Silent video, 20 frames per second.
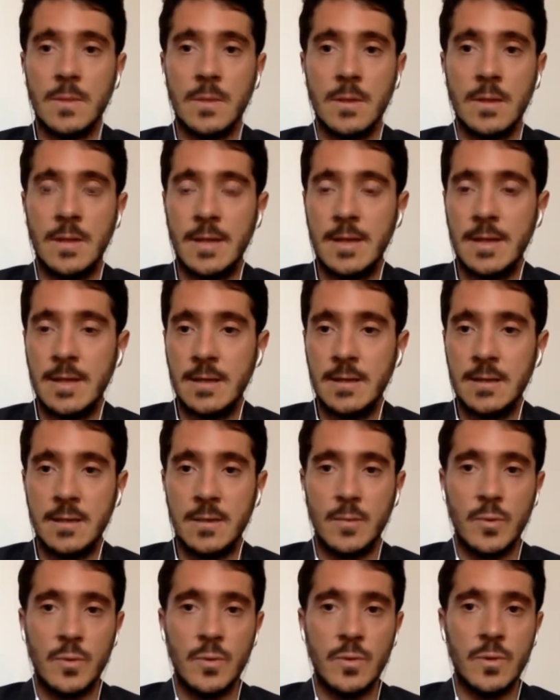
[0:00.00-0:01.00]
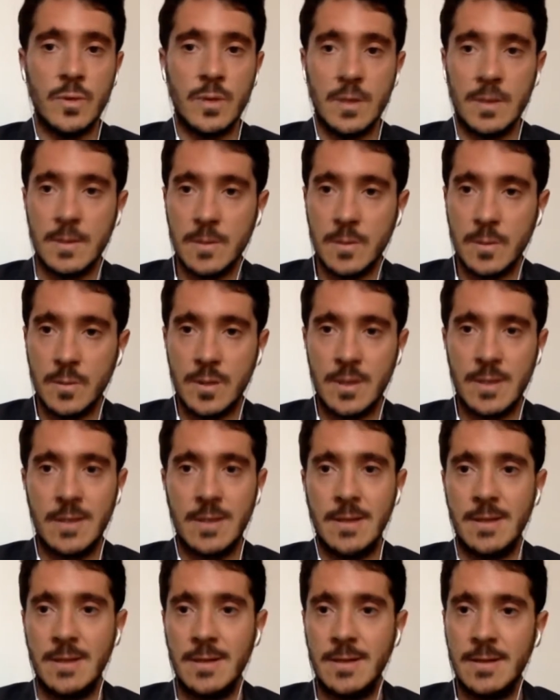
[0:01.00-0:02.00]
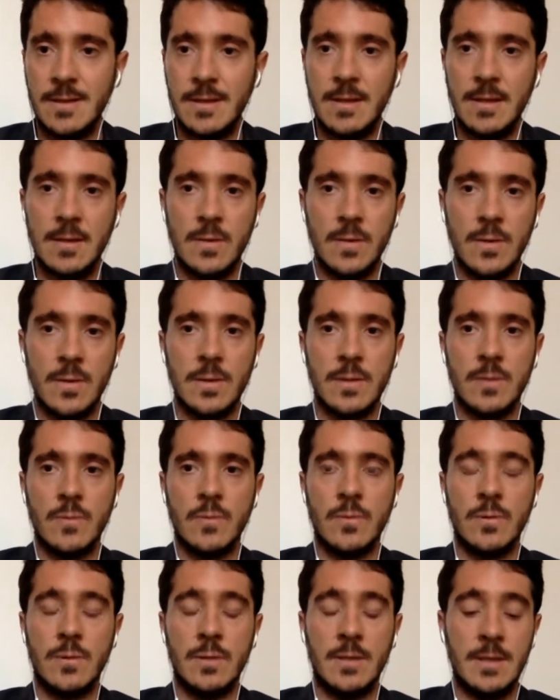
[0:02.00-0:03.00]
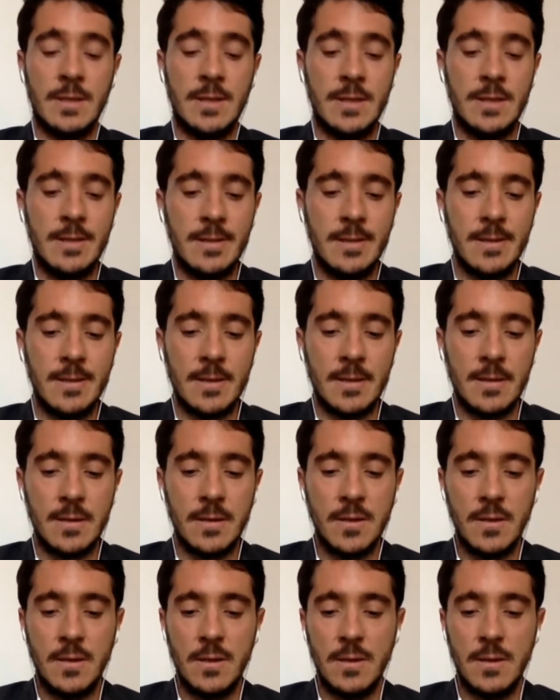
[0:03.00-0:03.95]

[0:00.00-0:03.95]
legati appunto alla storia dell'etica, allo statuto dell'etica,